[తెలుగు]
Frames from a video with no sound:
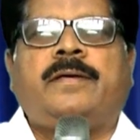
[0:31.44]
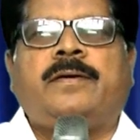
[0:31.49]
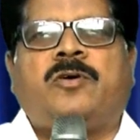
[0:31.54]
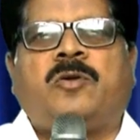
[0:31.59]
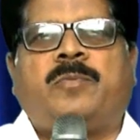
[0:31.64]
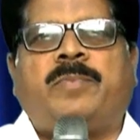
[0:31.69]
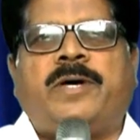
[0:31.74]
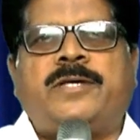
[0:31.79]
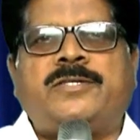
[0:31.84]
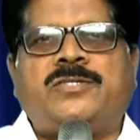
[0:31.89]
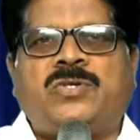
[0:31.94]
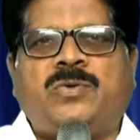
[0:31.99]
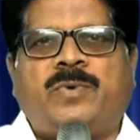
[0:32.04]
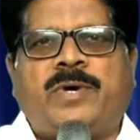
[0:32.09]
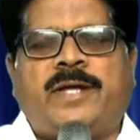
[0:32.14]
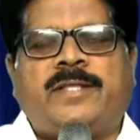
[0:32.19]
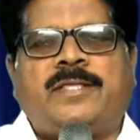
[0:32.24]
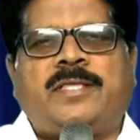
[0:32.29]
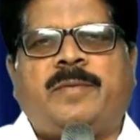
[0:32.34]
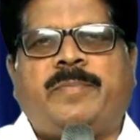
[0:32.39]
కృపా
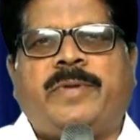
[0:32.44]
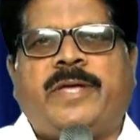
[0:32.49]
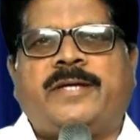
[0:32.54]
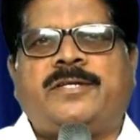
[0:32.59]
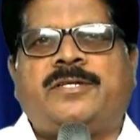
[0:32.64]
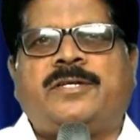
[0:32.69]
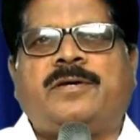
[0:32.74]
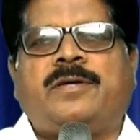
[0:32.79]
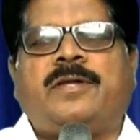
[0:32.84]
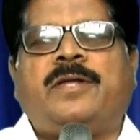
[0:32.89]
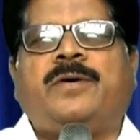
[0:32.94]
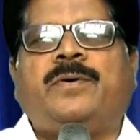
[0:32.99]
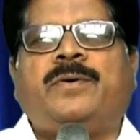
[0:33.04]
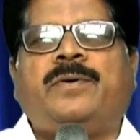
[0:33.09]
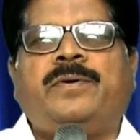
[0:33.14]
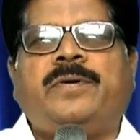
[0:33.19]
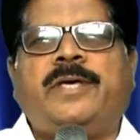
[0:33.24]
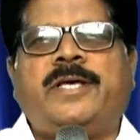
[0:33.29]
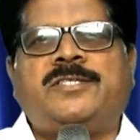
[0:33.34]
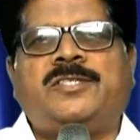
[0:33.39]
సువార్త ప్రేక్షకులకు
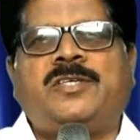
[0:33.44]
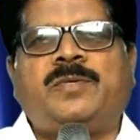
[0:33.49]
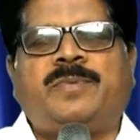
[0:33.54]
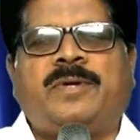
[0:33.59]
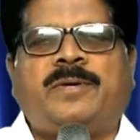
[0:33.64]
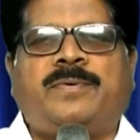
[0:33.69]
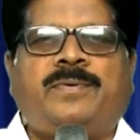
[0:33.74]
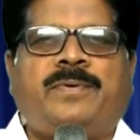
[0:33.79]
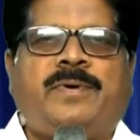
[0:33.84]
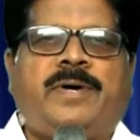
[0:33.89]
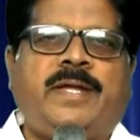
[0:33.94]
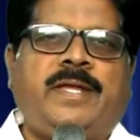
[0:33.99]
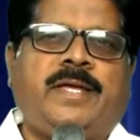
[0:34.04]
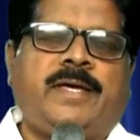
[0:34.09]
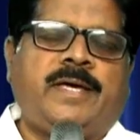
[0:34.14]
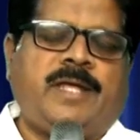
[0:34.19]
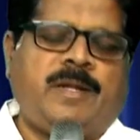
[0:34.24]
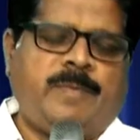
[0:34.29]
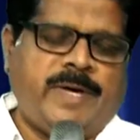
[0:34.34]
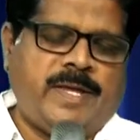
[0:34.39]
యేసు ప్రభు వారి
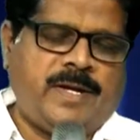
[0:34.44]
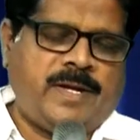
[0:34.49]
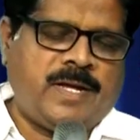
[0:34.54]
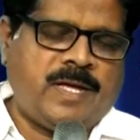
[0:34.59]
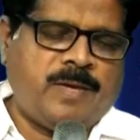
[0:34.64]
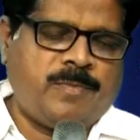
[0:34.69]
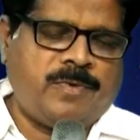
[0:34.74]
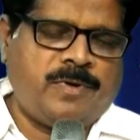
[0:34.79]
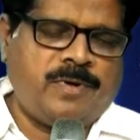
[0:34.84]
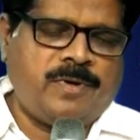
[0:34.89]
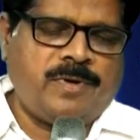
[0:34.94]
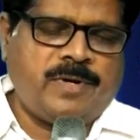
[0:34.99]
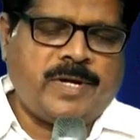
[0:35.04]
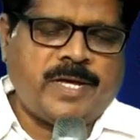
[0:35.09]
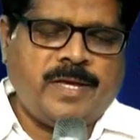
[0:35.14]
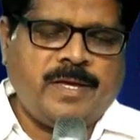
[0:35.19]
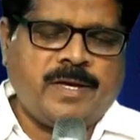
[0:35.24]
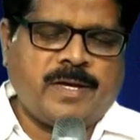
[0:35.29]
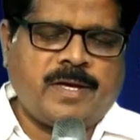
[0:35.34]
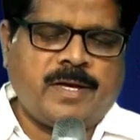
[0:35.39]
ఘనమైన నామంలో
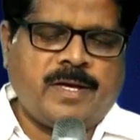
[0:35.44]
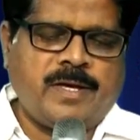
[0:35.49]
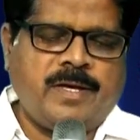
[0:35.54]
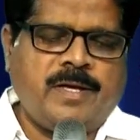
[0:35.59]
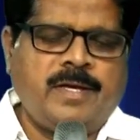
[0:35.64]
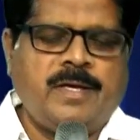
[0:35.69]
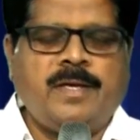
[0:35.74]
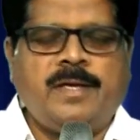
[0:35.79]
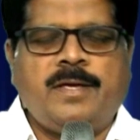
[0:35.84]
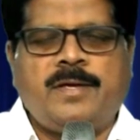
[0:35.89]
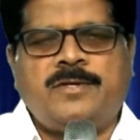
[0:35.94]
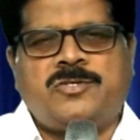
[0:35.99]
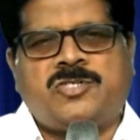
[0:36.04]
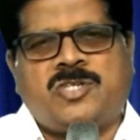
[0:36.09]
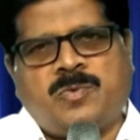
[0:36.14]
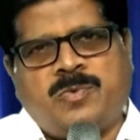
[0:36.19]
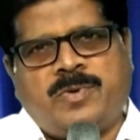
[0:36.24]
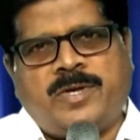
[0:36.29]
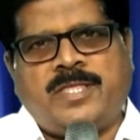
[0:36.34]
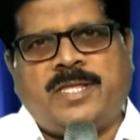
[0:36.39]
నా యొక్క
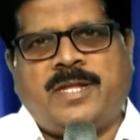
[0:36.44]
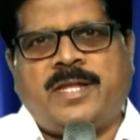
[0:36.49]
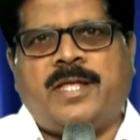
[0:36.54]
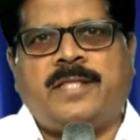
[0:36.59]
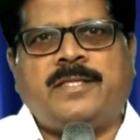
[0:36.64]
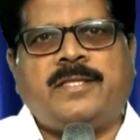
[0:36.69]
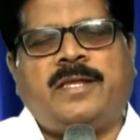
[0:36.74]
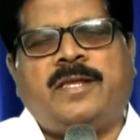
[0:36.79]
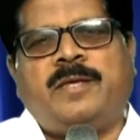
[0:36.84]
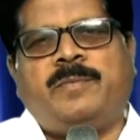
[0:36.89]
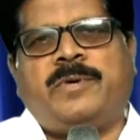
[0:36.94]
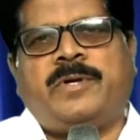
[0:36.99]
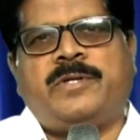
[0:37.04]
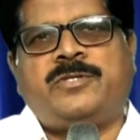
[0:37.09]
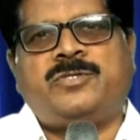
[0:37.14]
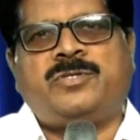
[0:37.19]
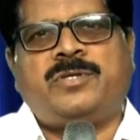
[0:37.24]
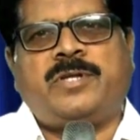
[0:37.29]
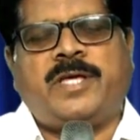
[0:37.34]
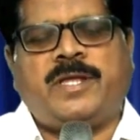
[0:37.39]
శుభవందనాలు
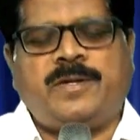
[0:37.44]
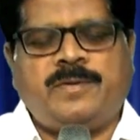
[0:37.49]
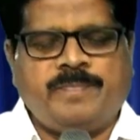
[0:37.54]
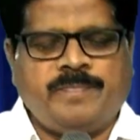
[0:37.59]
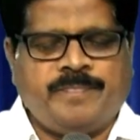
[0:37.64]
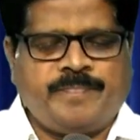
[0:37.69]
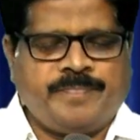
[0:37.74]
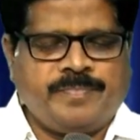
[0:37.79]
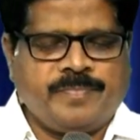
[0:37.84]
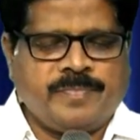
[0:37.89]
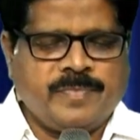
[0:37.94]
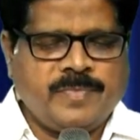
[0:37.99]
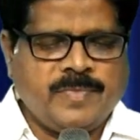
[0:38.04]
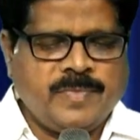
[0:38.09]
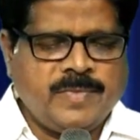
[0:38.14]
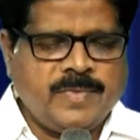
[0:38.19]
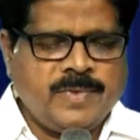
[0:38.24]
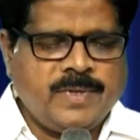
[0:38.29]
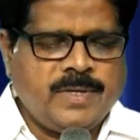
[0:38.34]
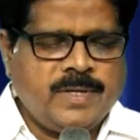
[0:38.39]
తెలియపరుస్తున్నాను
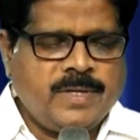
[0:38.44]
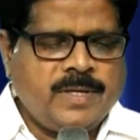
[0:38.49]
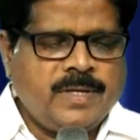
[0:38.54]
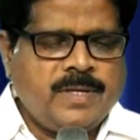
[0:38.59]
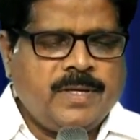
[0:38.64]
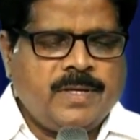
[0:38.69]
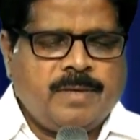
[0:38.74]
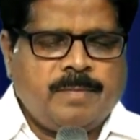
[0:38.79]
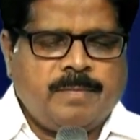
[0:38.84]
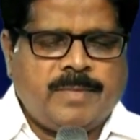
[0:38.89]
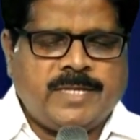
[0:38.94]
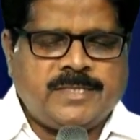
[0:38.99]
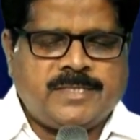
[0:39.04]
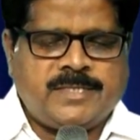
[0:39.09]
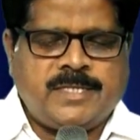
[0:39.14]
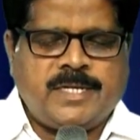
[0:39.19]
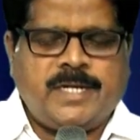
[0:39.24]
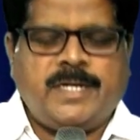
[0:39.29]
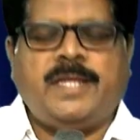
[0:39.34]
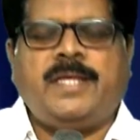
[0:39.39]

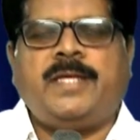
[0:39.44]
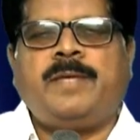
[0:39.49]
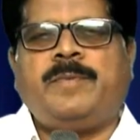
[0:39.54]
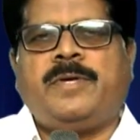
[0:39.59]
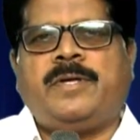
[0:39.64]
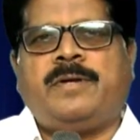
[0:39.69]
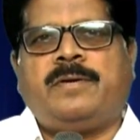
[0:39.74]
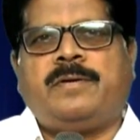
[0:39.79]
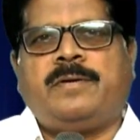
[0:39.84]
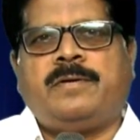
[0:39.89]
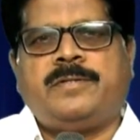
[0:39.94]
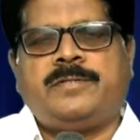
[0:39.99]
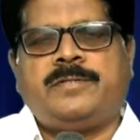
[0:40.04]
మంచిదండి మీరు